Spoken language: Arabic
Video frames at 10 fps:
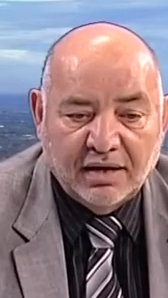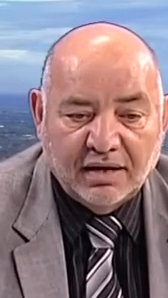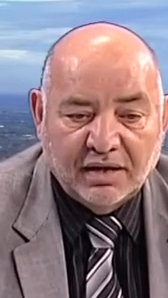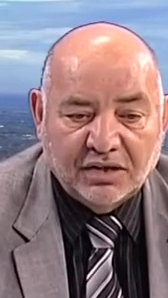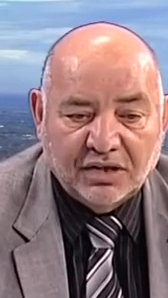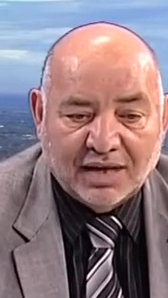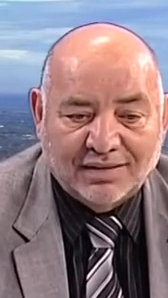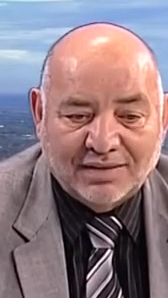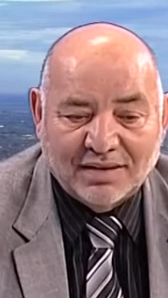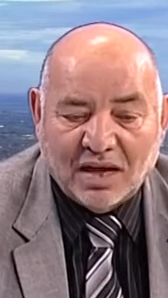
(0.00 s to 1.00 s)
إيجاد
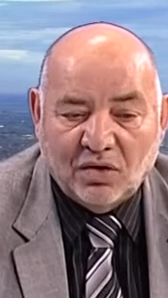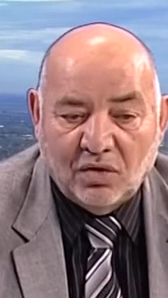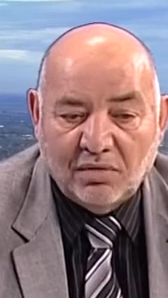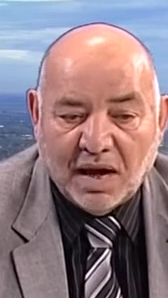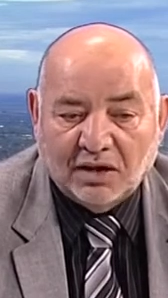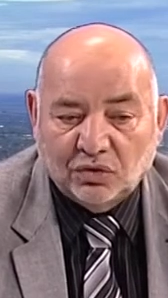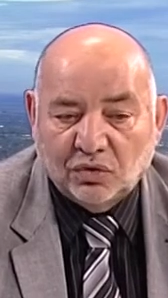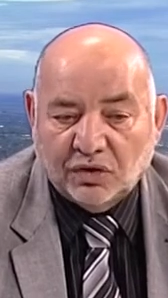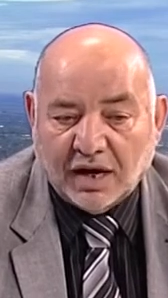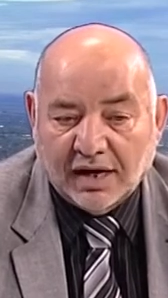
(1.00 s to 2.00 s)
تدخل
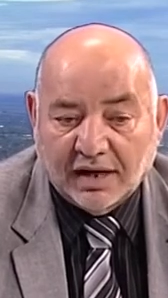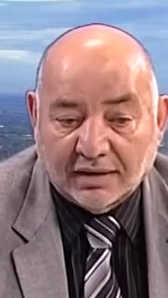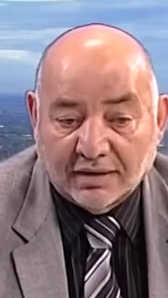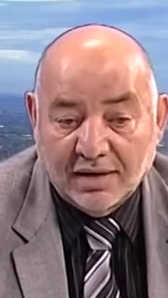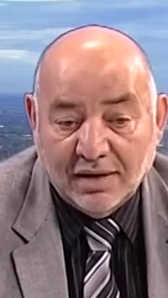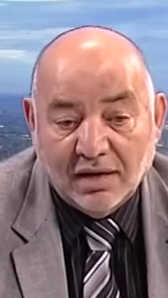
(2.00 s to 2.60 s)
محدود على الأرض